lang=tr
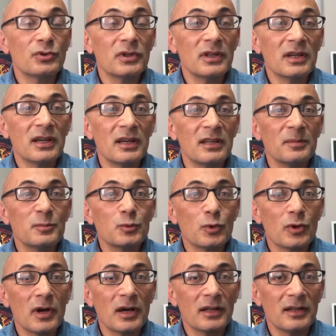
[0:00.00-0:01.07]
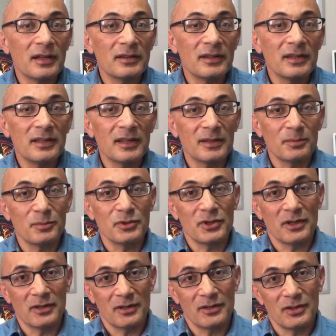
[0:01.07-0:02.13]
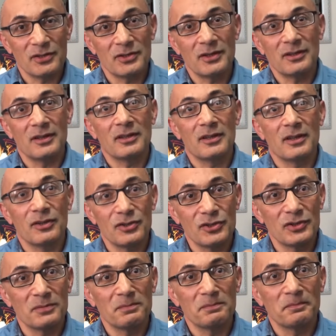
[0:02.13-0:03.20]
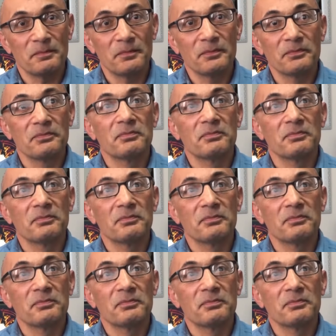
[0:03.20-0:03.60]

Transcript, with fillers: ortada kalıp sokaklarda yatmış arkadaşlarla tanıştım.